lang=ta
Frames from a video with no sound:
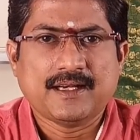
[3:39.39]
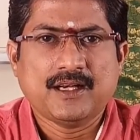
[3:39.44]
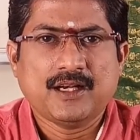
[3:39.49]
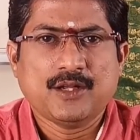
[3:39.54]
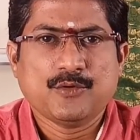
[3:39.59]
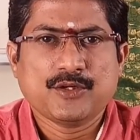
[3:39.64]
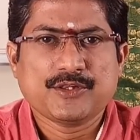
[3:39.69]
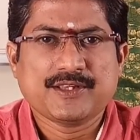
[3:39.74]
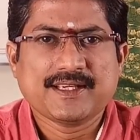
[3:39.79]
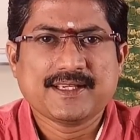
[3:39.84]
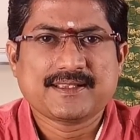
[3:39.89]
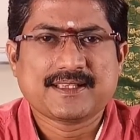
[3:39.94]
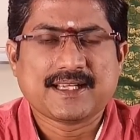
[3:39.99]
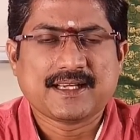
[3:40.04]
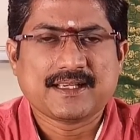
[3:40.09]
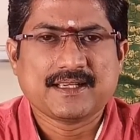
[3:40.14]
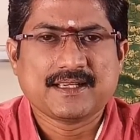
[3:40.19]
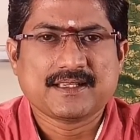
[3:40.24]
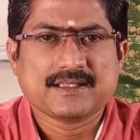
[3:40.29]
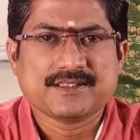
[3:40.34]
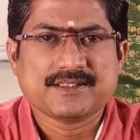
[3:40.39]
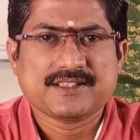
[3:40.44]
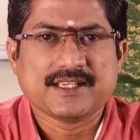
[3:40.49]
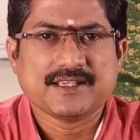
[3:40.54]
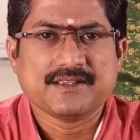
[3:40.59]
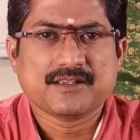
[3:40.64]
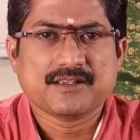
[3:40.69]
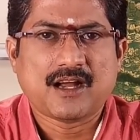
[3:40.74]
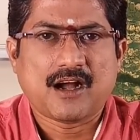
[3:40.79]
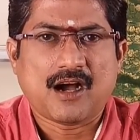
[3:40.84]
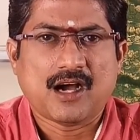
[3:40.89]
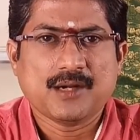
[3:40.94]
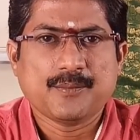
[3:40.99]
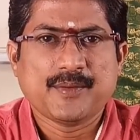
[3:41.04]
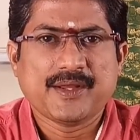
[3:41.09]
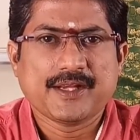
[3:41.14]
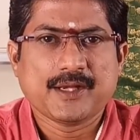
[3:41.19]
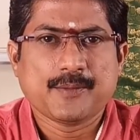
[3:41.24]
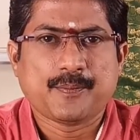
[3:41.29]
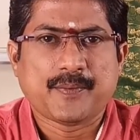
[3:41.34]
நல்ல ஒரு திருத்தலங்களுக்கு சென்று
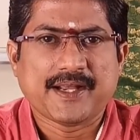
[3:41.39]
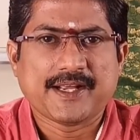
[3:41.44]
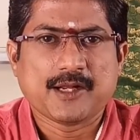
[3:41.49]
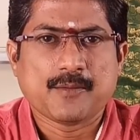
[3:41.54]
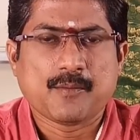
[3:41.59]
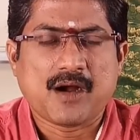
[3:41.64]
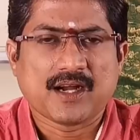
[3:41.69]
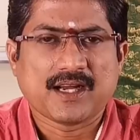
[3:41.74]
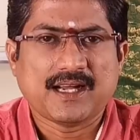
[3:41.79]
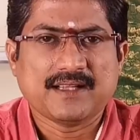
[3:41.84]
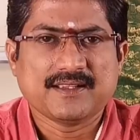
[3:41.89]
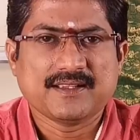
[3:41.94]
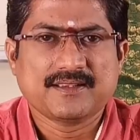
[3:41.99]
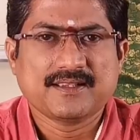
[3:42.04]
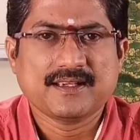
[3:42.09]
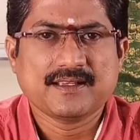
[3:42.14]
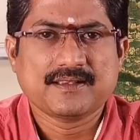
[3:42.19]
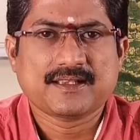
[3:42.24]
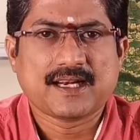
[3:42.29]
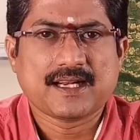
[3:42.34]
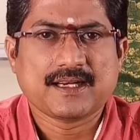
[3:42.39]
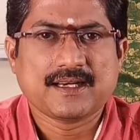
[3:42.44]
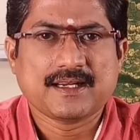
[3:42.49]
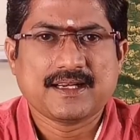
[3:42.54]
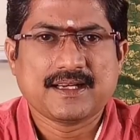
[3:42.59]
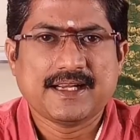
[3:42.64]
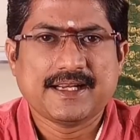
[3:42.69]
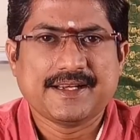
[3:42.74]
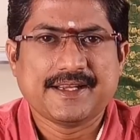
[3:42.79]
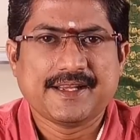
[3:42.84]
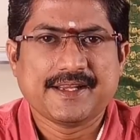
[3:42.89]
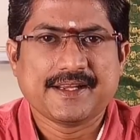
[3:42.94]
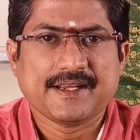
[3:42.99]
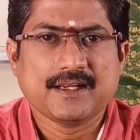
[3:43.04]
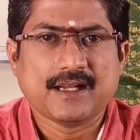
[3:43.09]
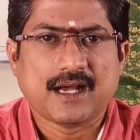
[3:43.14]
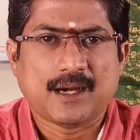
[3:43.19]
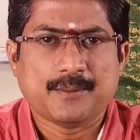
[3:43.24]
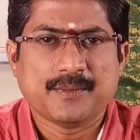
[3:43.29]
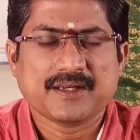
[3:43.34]
ஆன்மீக பயணமாக அந்த திருத்தலங்களிலே
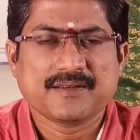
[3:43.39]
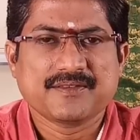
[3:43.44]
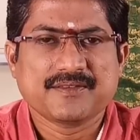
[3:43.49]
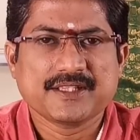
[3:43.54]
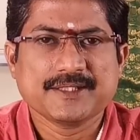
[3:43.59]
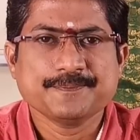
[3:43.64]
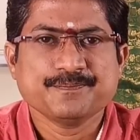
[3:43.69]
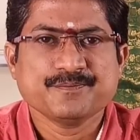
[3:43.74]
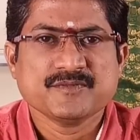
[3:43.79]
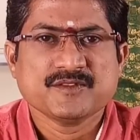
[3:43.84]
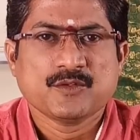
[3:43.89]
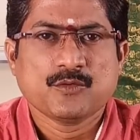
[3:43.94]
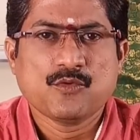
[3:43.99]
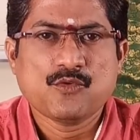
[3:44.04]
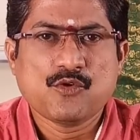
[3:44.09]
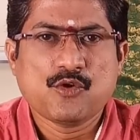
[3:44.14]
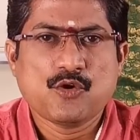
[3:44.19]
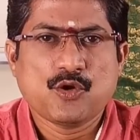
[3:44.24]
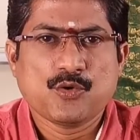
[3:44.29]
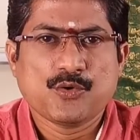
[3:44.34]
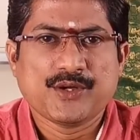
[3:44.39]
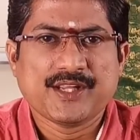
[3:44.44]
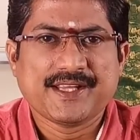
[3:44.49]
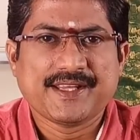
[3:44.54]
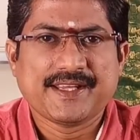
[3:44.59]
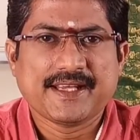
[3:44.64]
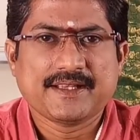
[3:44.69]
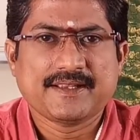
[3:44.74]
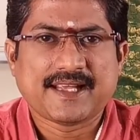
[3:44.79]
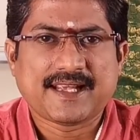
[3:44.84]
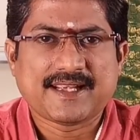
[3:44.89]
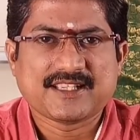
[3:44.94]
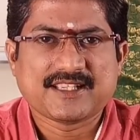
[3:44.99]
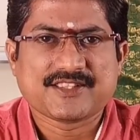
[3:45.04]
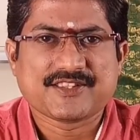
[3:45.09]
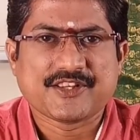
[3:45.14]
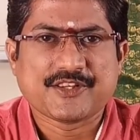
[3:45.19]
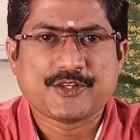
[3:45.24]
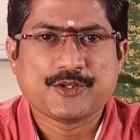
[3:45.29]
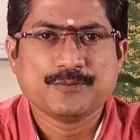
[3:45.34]
நீங்கள் அமர்ந்து உங்களுடைய
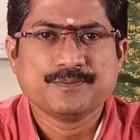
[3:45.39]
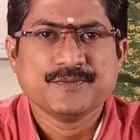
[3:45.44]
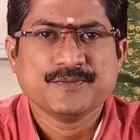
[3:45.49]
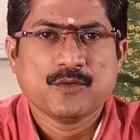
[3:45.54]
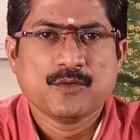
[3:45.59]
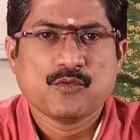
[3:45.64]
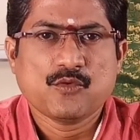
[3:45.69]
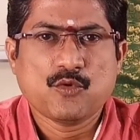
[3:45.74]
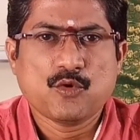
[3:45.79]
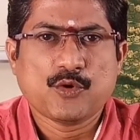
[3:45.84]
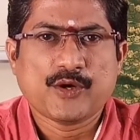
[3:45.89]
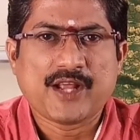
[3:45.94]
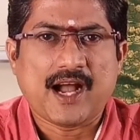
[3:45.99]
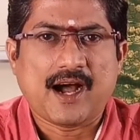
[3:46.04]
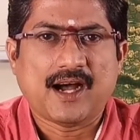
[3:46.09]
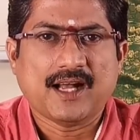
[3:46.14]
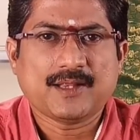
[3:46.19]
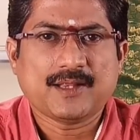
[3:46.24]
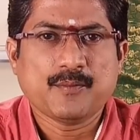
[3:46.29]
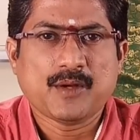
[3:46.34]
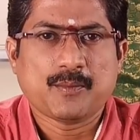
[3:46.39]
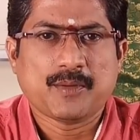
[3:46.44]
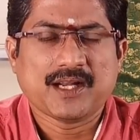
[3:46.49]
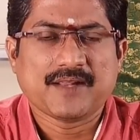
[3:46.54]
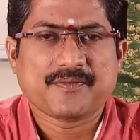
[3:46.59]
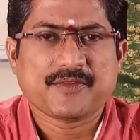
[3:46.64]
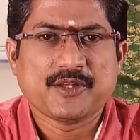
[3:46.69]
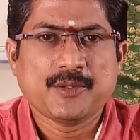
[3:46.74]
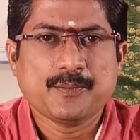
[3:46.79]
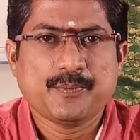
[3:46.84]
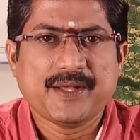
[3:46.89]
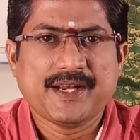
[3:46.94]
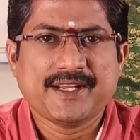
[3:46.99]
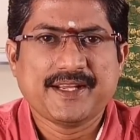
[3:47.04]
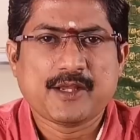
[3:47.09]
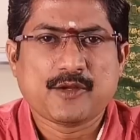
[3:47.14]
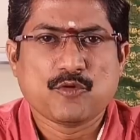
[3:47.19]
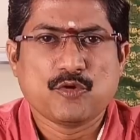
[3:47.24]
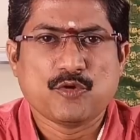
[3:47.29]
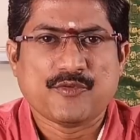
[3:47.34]
தேஜஸையும் உங்களுடைய ஆத்ம பலத்தையும்
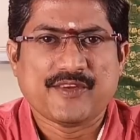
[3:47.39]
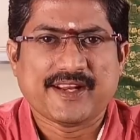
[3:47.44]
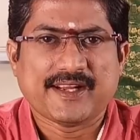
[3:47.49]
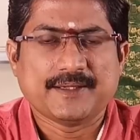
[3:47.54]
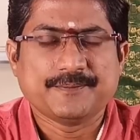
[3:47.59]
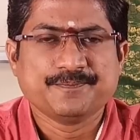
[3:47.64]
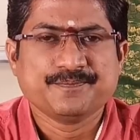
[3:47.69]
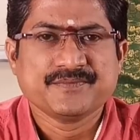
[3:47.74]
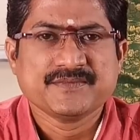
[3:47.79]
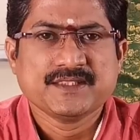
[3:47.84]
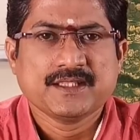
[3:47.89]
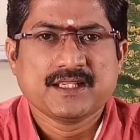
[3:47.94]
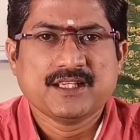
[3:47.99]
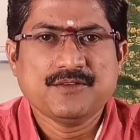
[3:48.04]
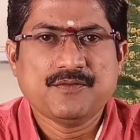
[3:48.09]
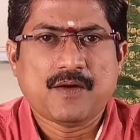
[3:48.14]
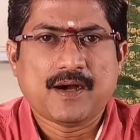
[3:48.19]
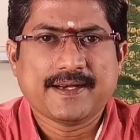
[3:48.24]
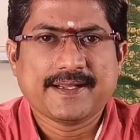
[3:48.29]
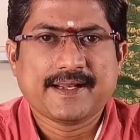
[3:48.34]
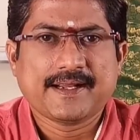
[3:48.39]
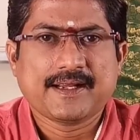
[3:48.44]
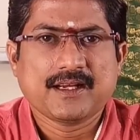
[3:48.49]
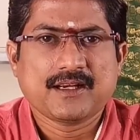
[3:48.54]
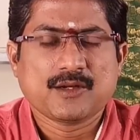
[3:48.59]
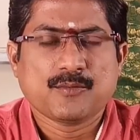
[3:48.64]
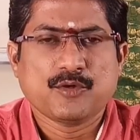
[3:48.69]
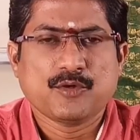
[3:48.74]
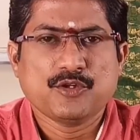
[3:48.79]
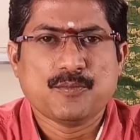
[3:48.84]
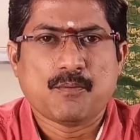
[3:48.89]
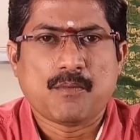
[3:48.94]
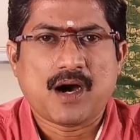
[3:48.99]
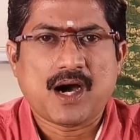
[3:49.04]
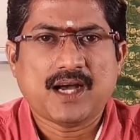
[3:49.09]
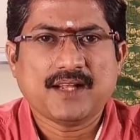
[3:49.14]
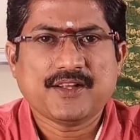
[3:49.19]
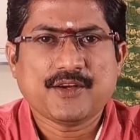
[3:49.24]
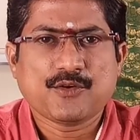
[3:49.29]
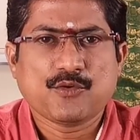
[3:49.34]
பெருகிக் கொள்வீர்கள் இவ்வாறு இருக்கின்ற பொழுது
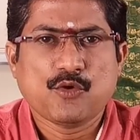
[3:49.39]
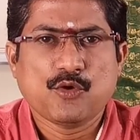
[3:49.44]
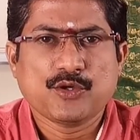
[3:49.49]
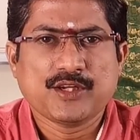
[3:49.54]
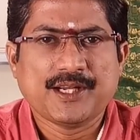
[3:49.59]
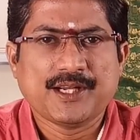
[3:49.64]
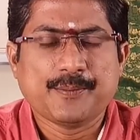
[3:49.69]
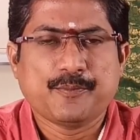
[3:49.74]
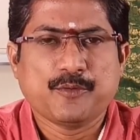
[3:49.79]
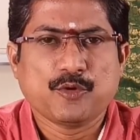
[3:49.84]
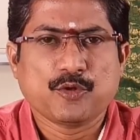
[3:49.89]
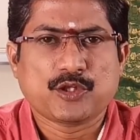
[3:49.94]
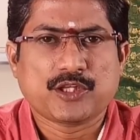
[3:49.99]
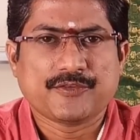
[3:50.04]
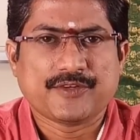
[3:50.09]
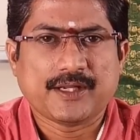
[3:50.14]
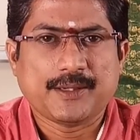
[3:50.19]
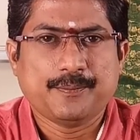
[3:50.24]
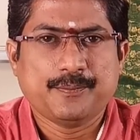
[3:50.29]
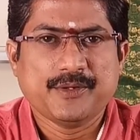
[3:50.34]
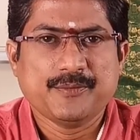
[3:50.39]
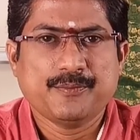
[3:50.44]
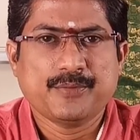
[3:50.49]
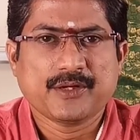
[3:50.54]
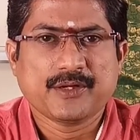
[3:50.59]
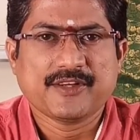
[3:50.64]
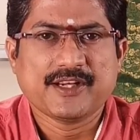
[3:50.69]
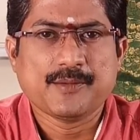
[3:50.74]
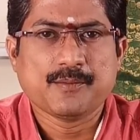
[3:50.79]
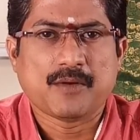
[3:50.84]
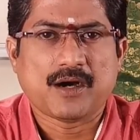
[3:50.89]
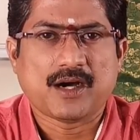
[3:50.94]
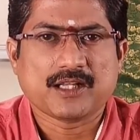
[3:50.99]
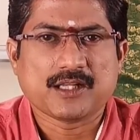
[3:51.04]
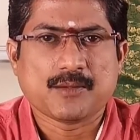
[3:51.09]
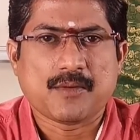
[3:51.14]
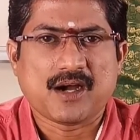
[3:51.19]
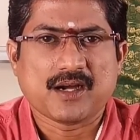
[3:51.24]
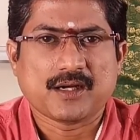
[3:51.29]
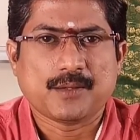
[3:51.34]
மாதக்கோள்களை பொறுத்தவரை பிப்ரவரி
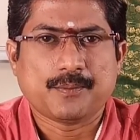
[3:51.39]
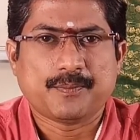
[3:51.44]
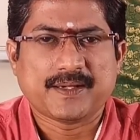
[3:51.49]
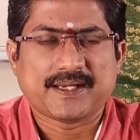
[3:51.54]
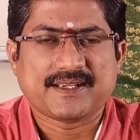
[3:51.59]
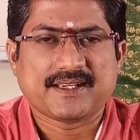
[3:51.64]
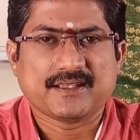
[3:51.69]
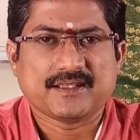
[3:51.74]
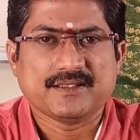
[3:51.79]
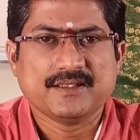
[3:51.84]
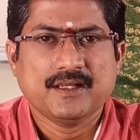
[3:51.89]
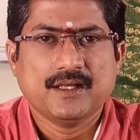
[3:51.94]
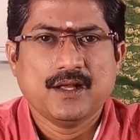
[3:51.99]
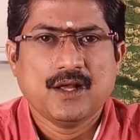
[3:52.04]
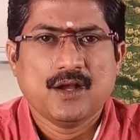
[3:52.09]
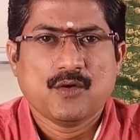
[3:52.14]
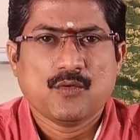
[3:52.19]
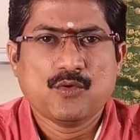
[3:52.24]
மாதமாகப்பட்டது